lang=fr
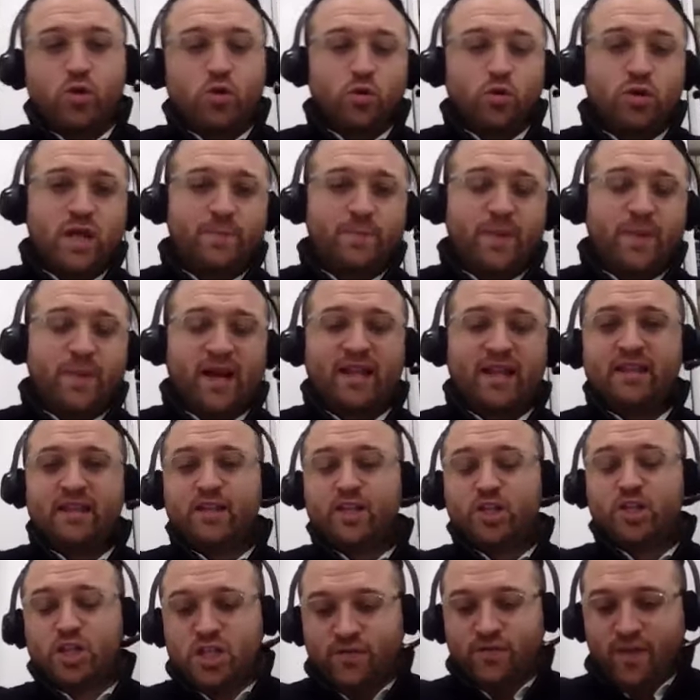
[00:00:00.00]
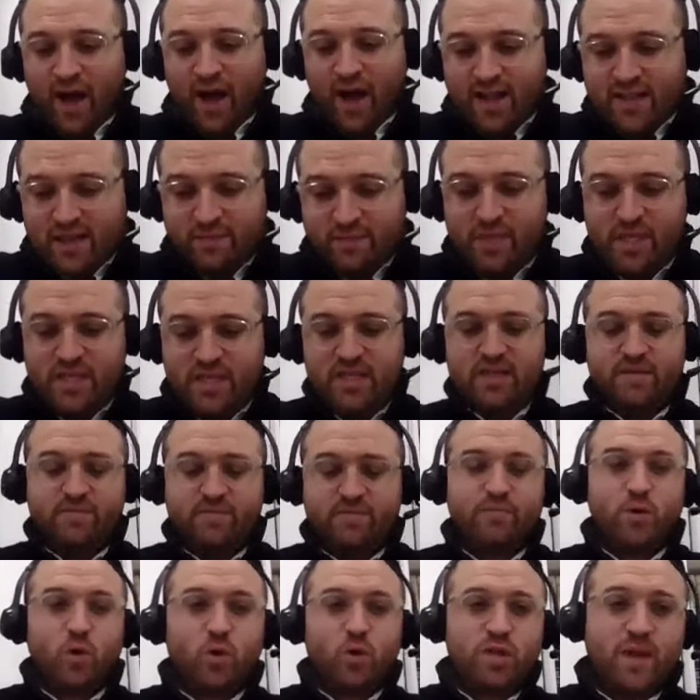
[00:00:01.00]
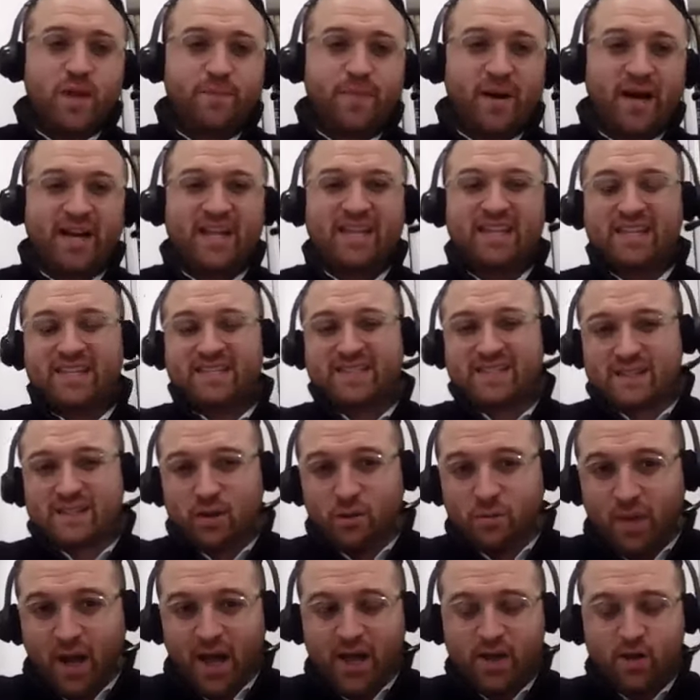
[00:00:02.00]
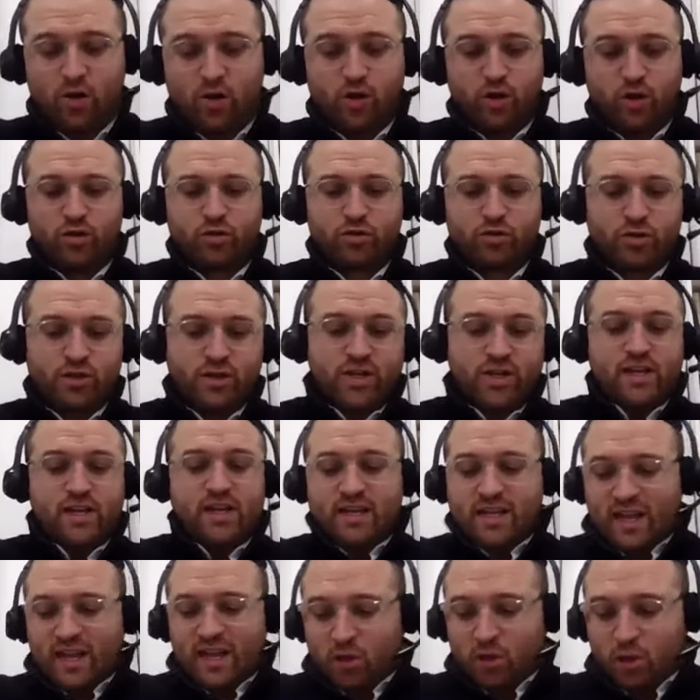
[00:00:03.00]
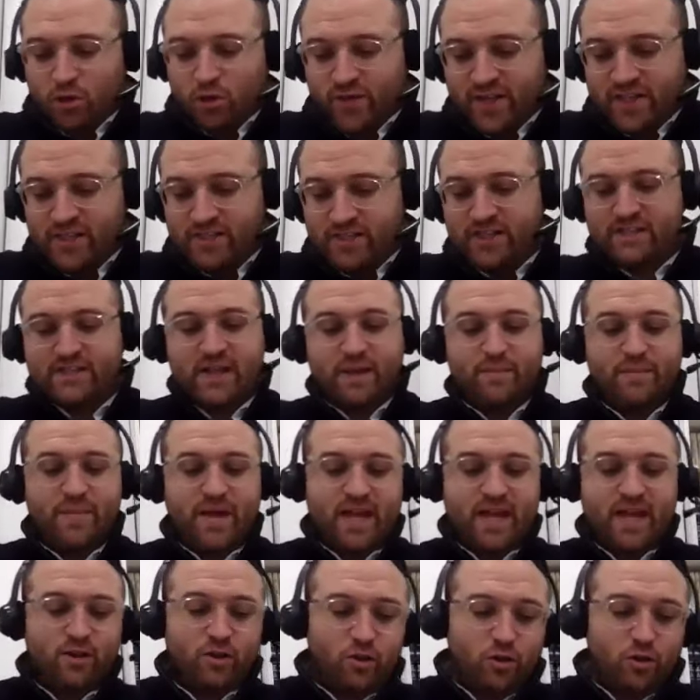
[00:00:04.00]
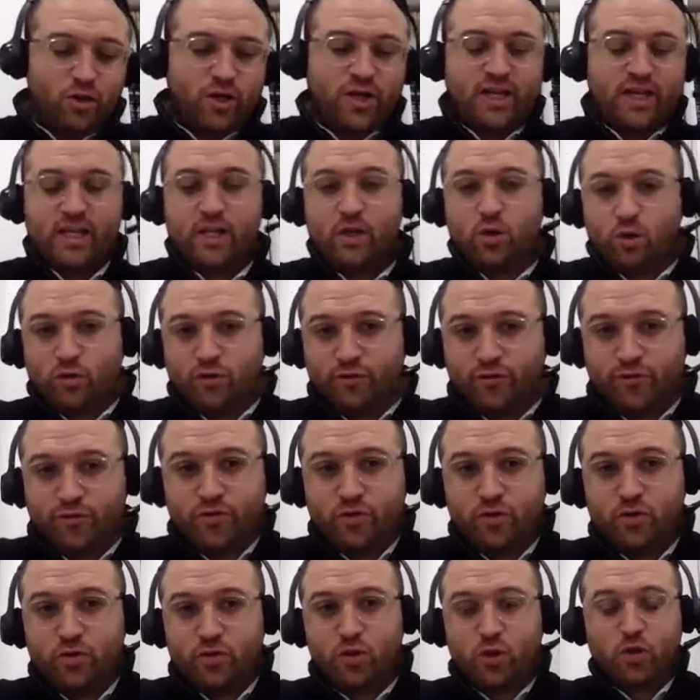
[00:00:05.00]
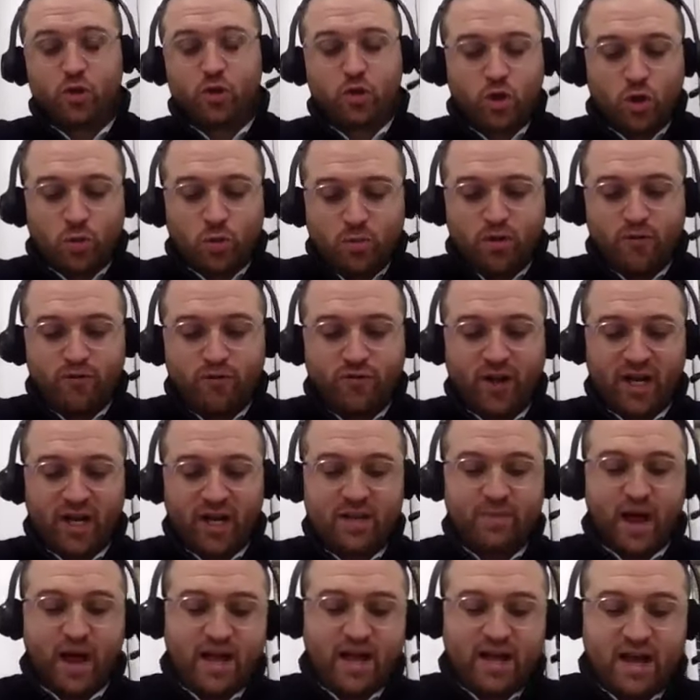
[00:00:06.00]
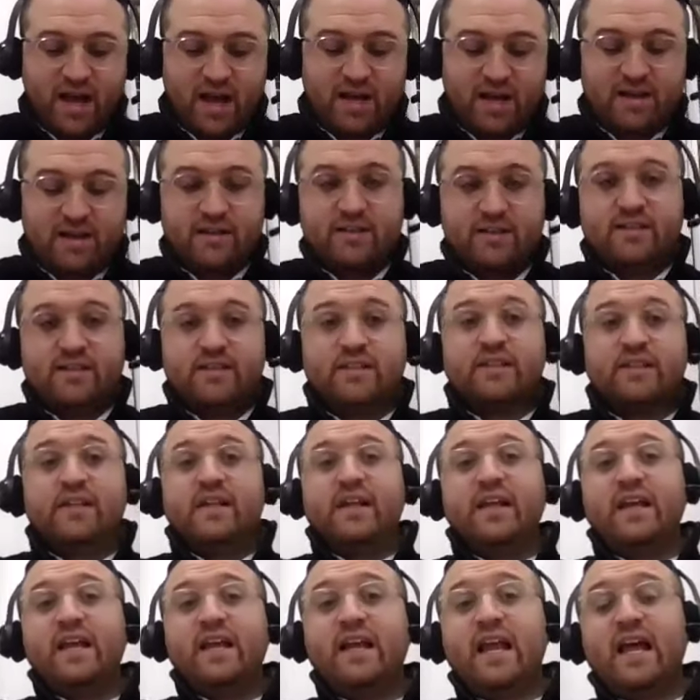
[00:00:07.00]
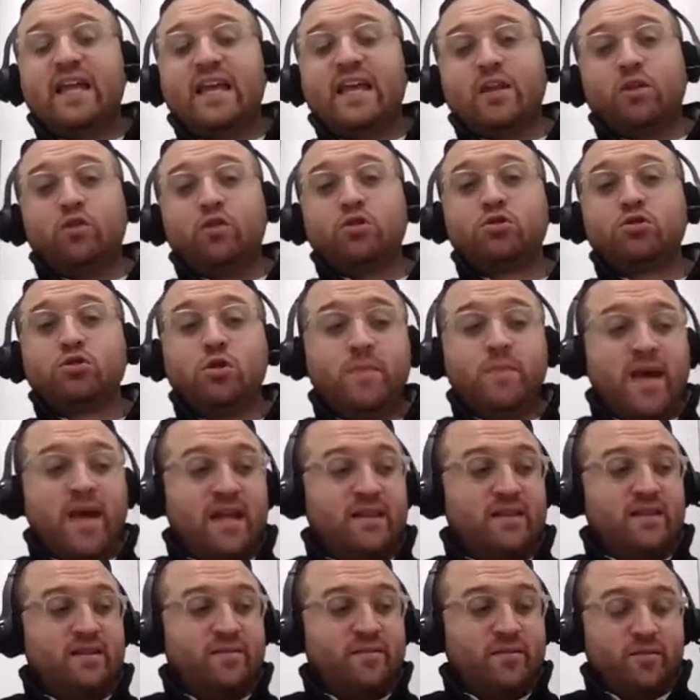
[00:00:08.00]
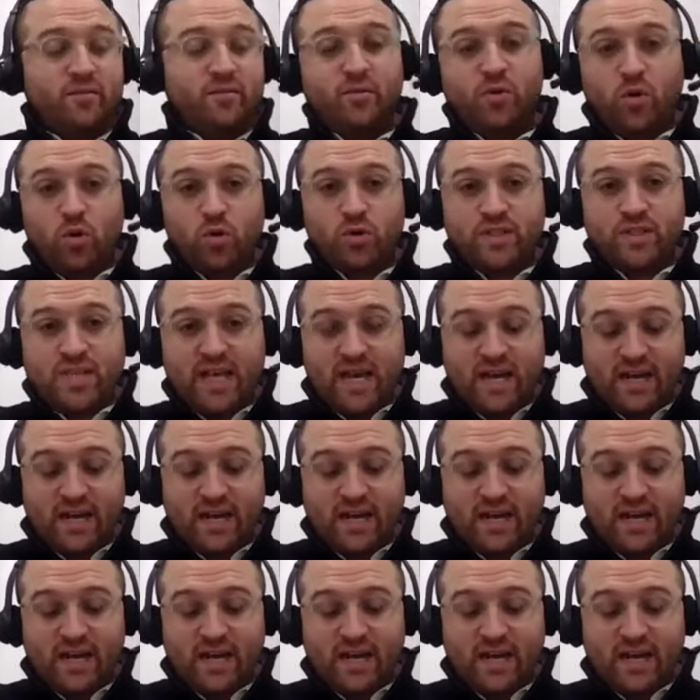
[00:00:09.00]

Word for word: on a parlé des shivarat aminim, on a parlé des 100 brachot, 90 amen, le chiyuv, de comment faire les brachas. Et là, il y a deux semaines, on s'est